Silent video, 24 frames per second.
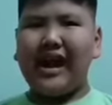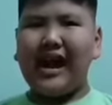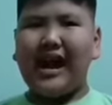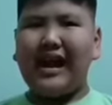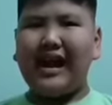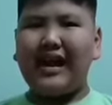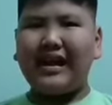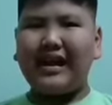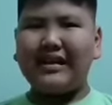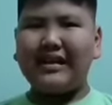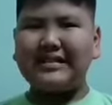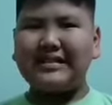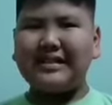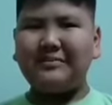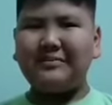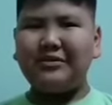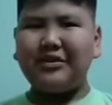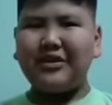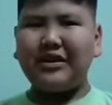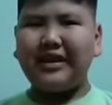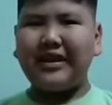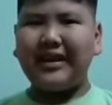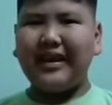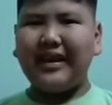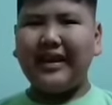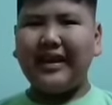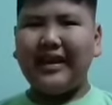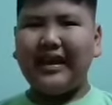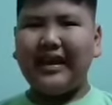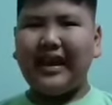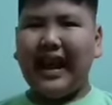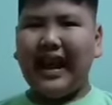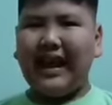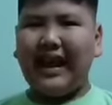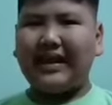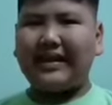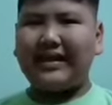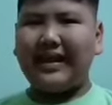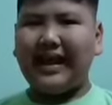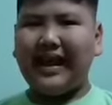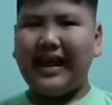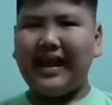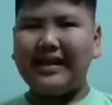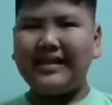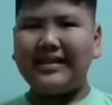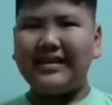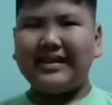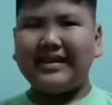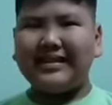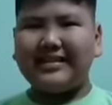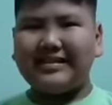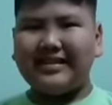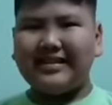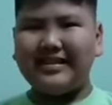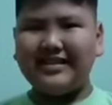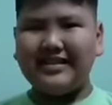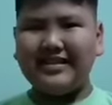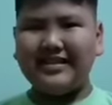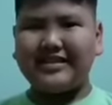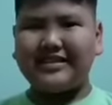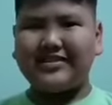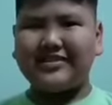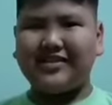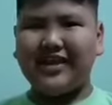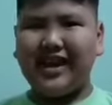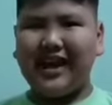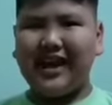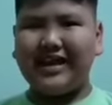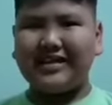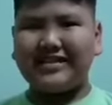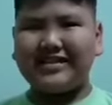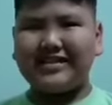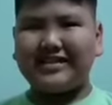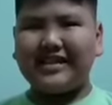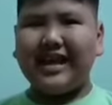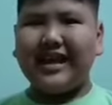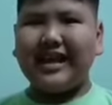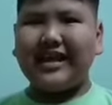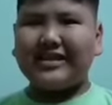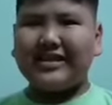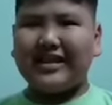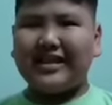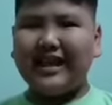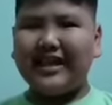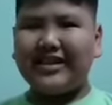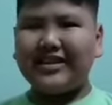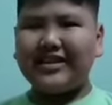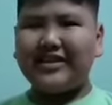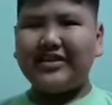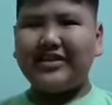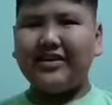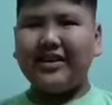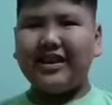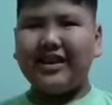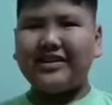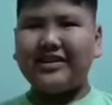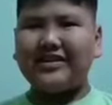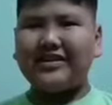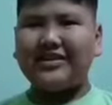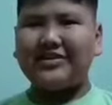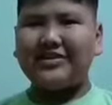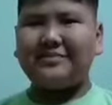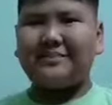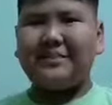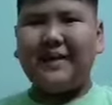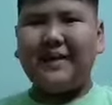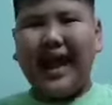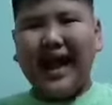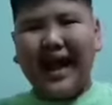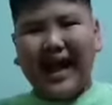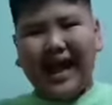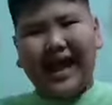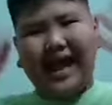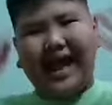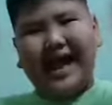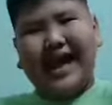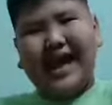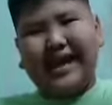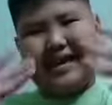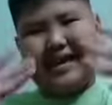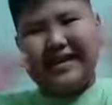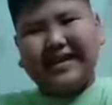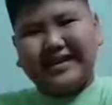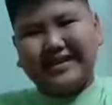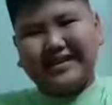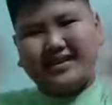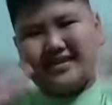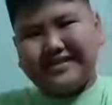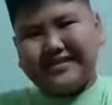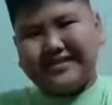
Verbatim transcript: Hanggang sa muli! Again, this is Rans. Thank you and goodbye!